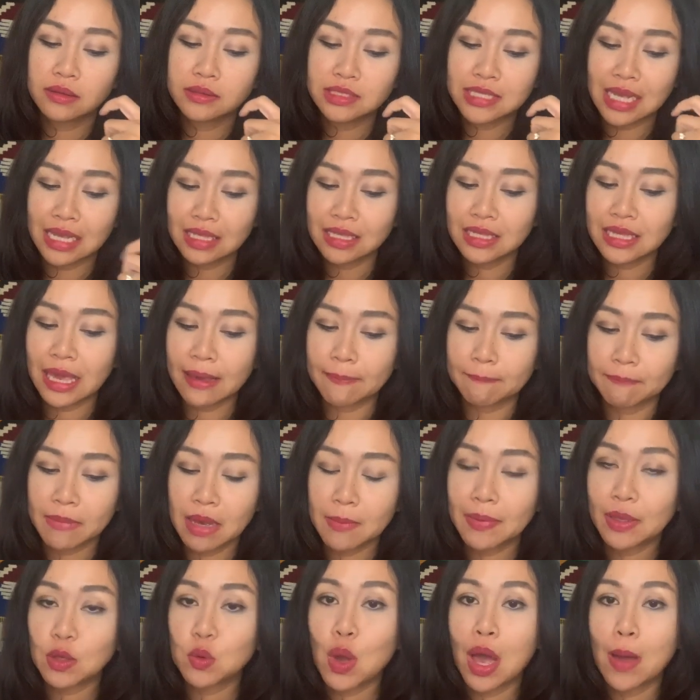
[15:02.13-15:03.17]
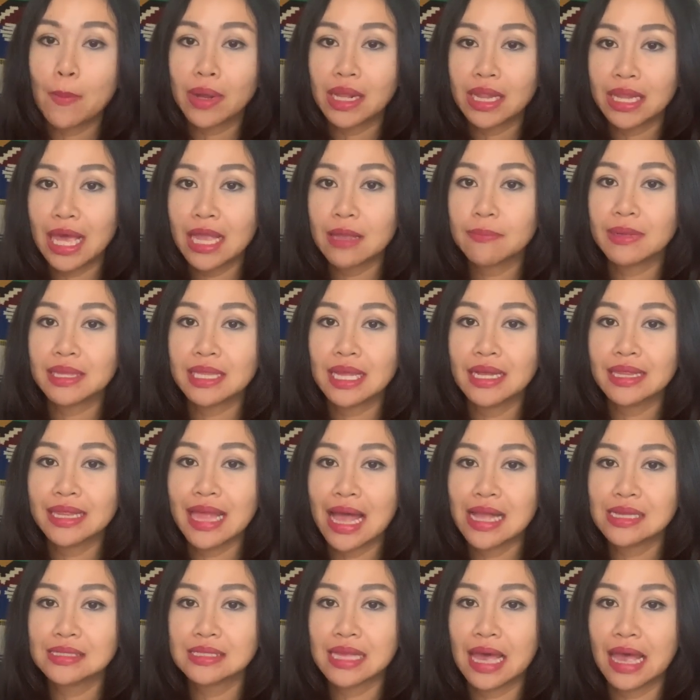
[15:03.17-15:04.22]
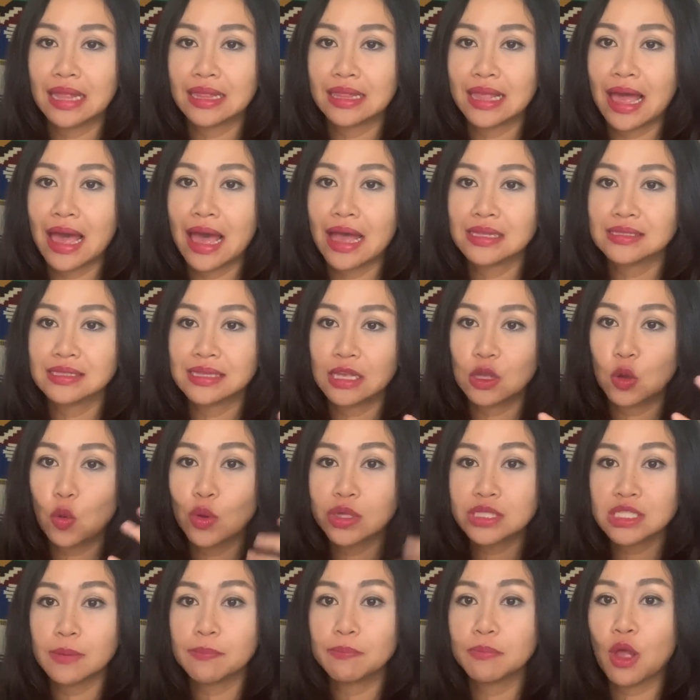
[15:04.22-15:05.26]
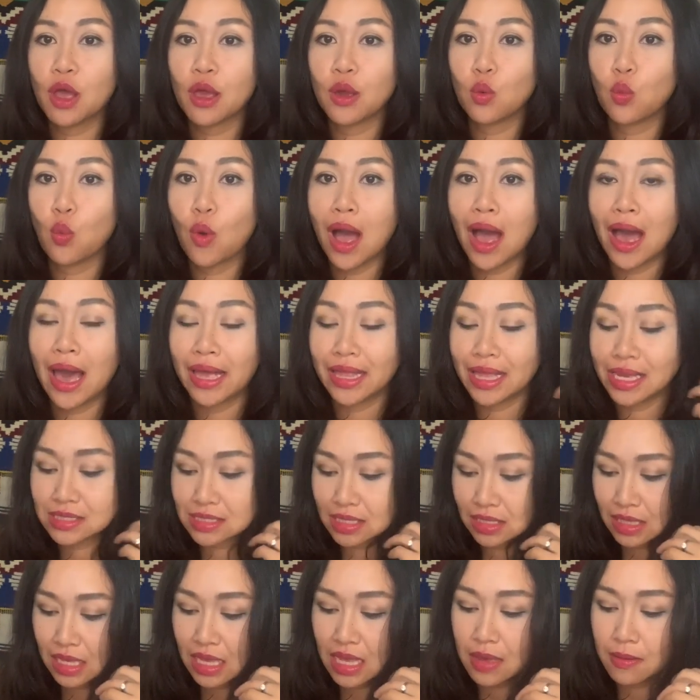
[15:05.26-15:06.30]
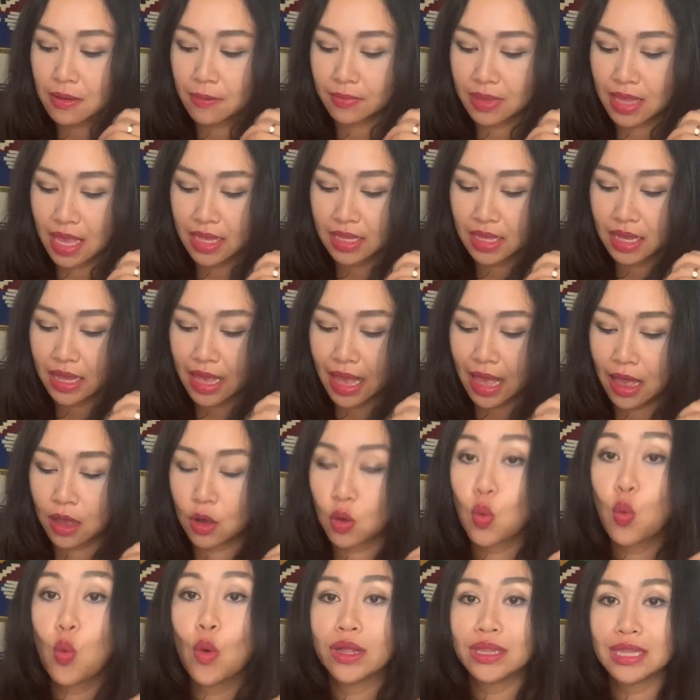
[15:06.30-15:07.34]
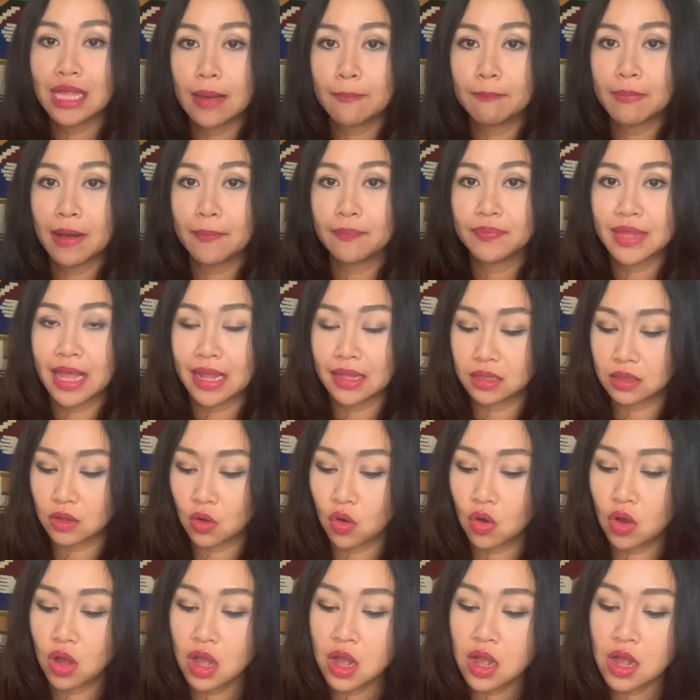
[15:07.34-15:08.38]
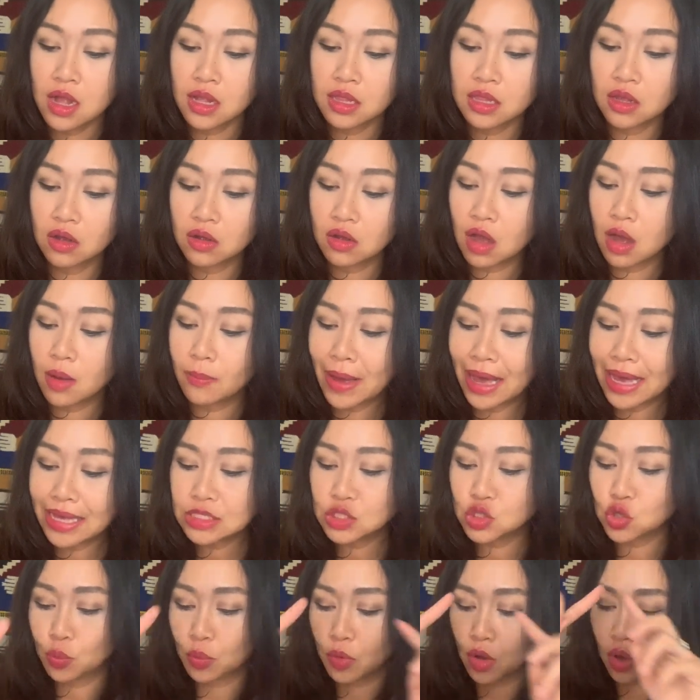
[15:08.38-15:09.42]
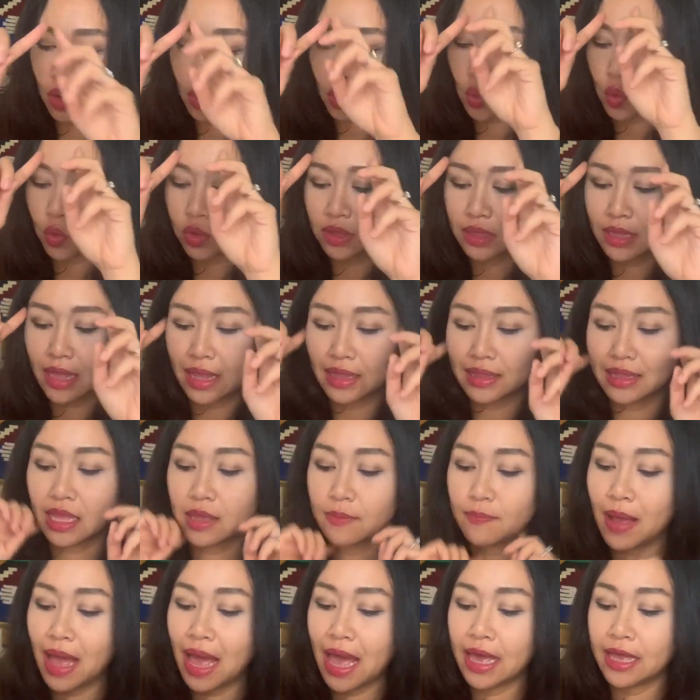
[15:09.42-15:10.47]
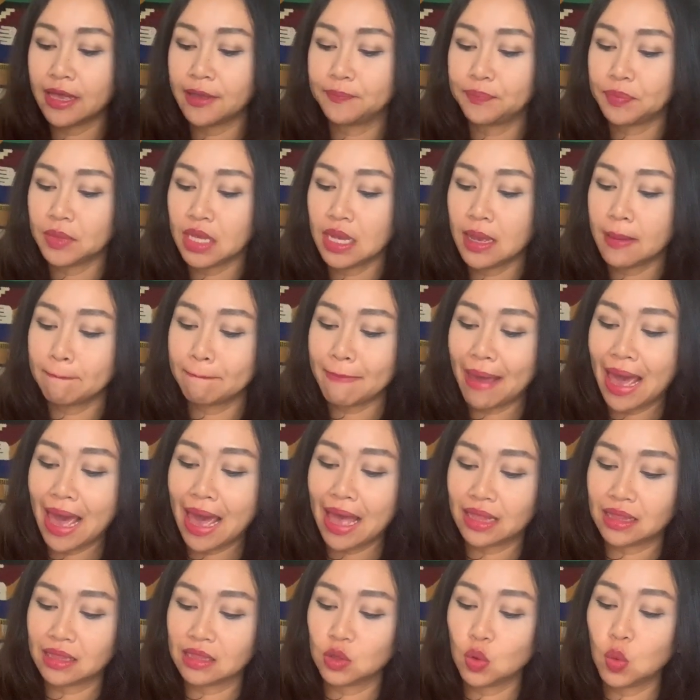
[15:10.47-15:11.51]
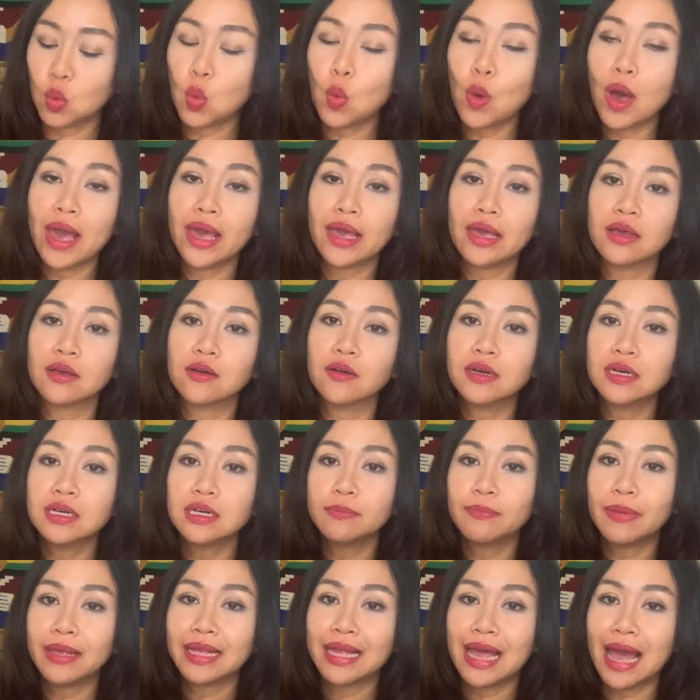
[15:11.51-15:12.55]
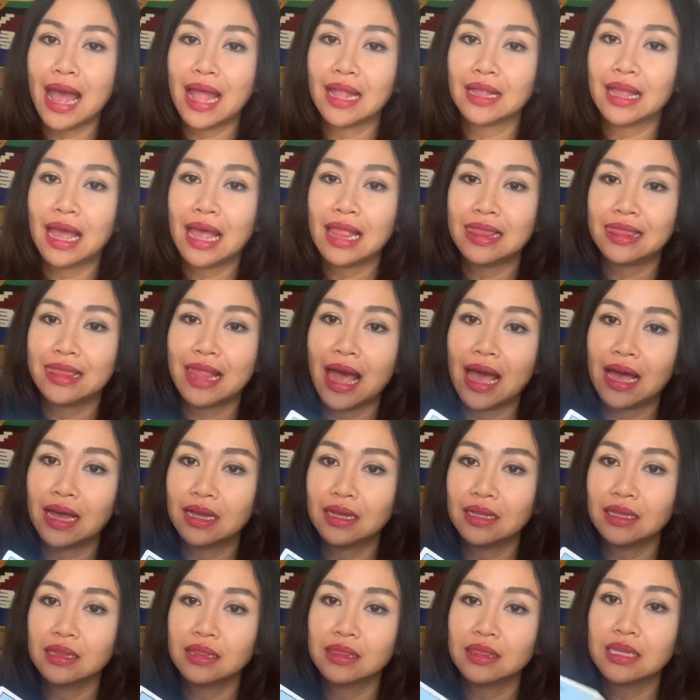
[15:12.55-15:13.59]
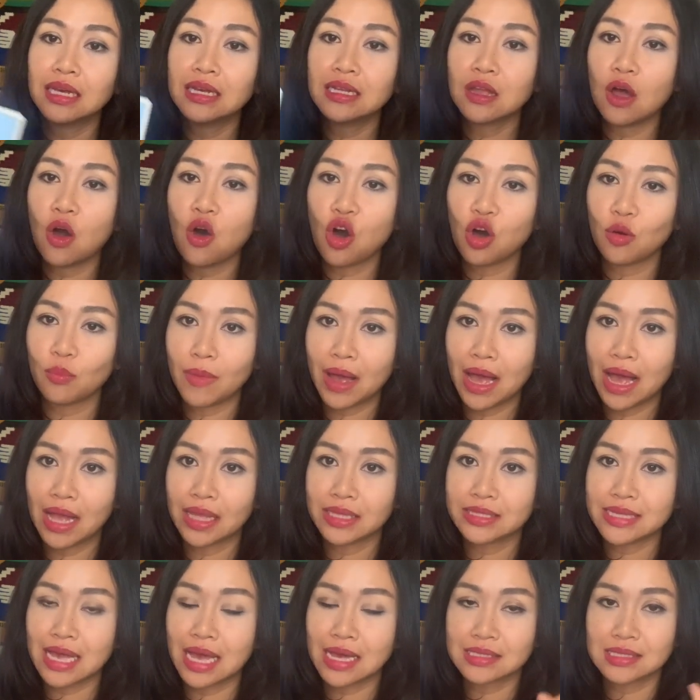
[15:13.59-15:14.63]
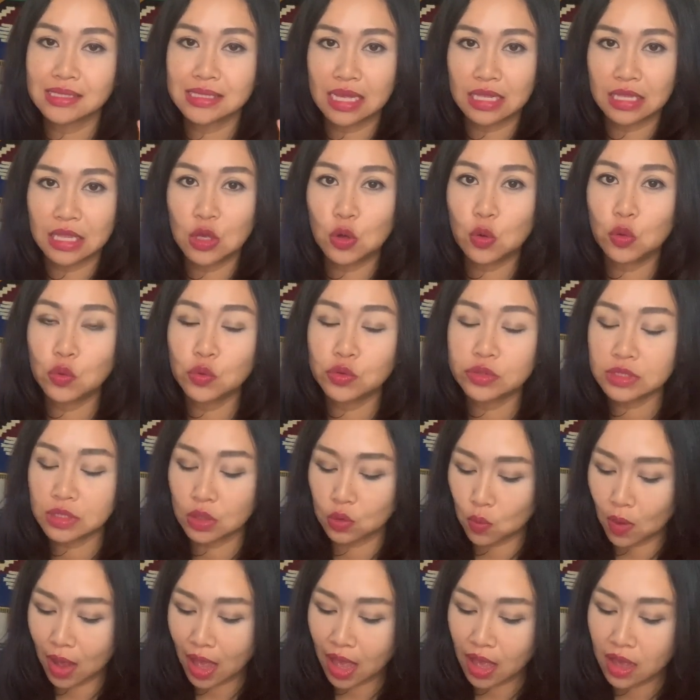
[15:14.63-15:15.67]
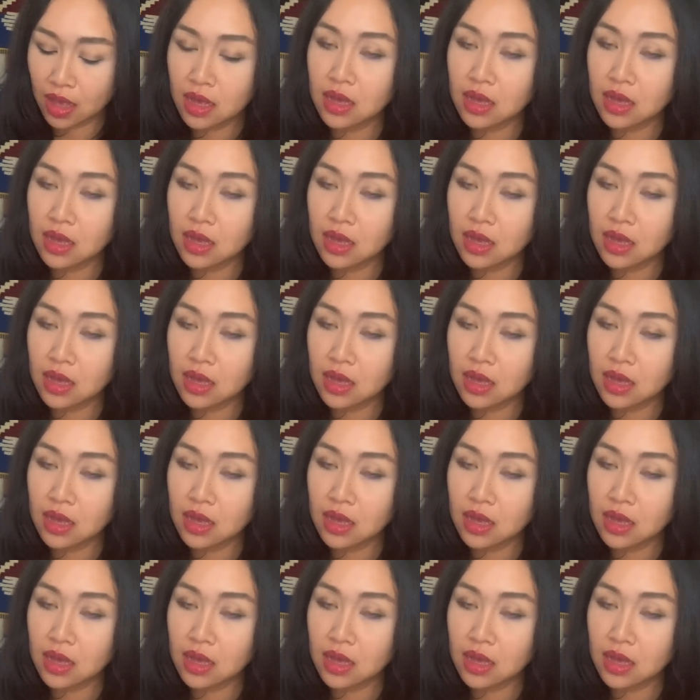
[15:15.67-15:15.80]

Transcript: ฉันเก็บมาเป็นความเครียดมาตั้งนานแสนนานฉันควรจะปล่อยวางให้ได้สักทีแบบนี้นะคะควรทำแบบนั้นเนาะแล้วก็ไพ่จบของคุณเนี่ยได้ไพ่8ถ้วยก็คือเป็นการหันหลังเดินออกมาจากสิ่งที่คุณรู้สึกว่า